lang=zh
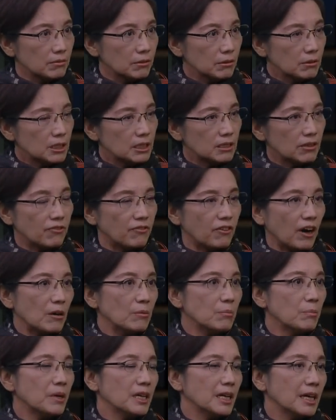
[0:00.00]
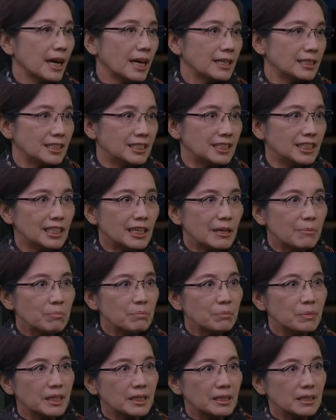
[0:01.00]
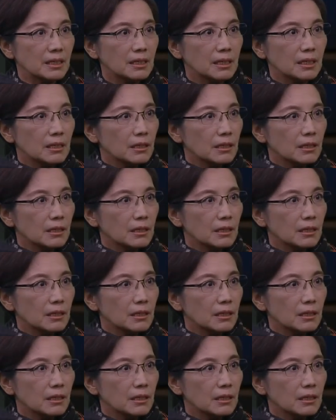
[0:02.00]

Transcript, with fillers: 无论是房本还是监本，